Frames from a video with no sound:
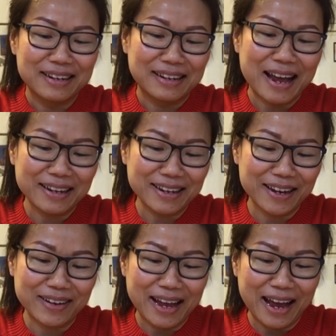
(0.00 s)
ล้างยังไง
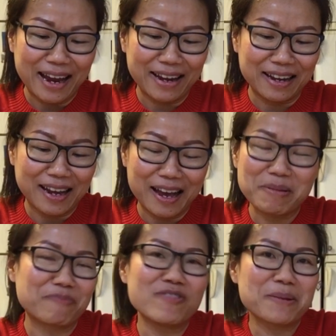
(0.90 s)
ก็ได้นะคะ ล้าง
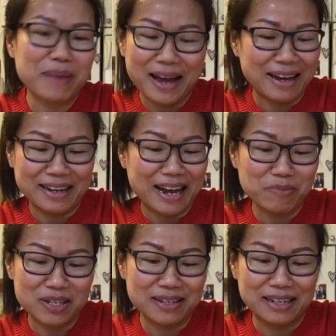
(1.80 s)
แบบวิ่งผ่านน้ำ
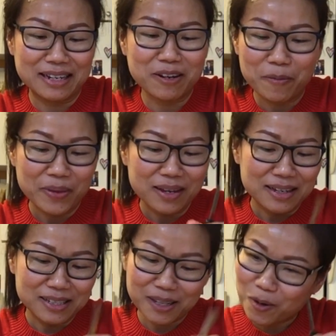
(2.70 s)
เฉยๆนี่ก็
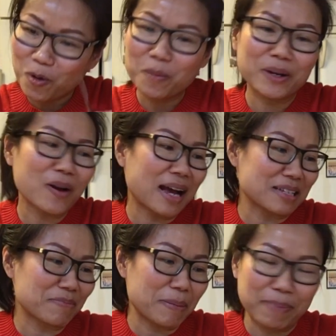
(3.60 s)
เชื้อโรคมันก็อาจ
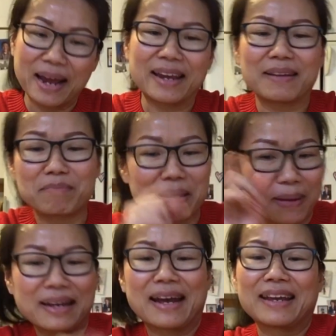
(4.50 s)
จะไม่ไปไม่ไป
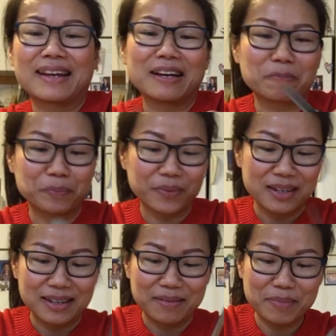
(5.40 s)
ไหนนะ
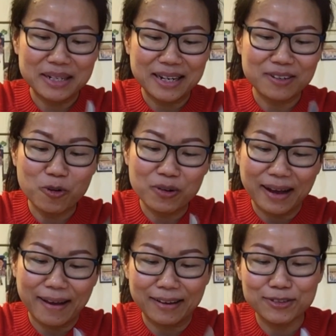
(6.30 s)
มันยังคง
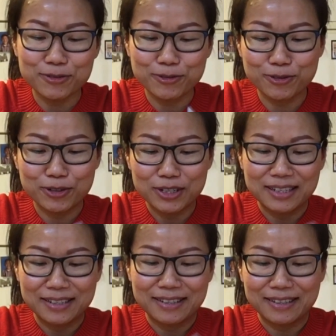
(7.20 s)
ค้างอยู่
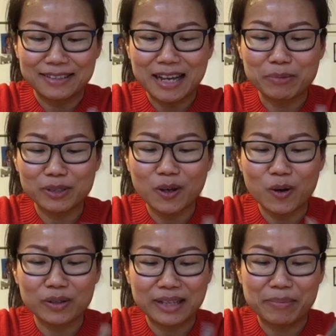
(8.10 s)
ตามซอ
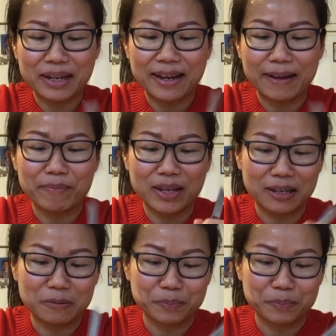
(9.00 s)
กตามง่ามนะคะ